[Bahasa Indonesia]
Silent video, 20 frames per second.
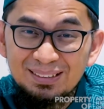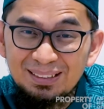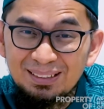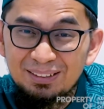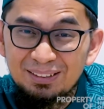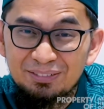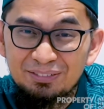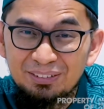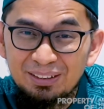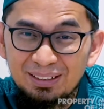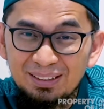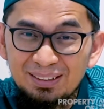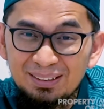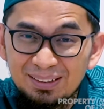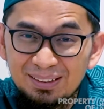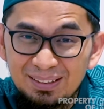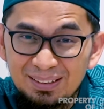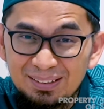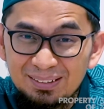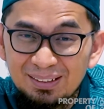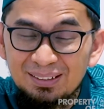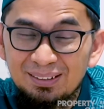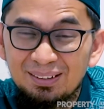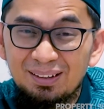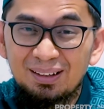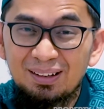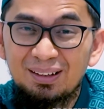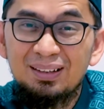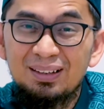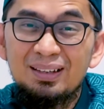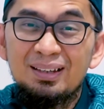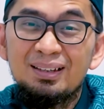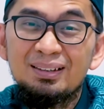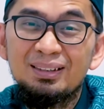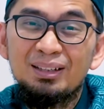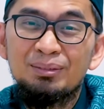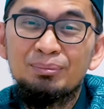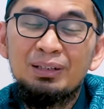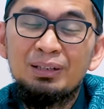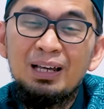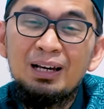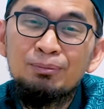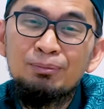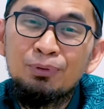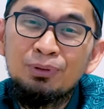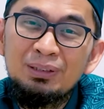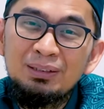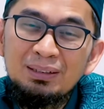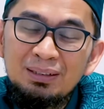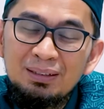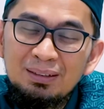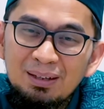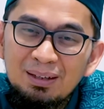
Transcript: ila fala tanhar dan bila pun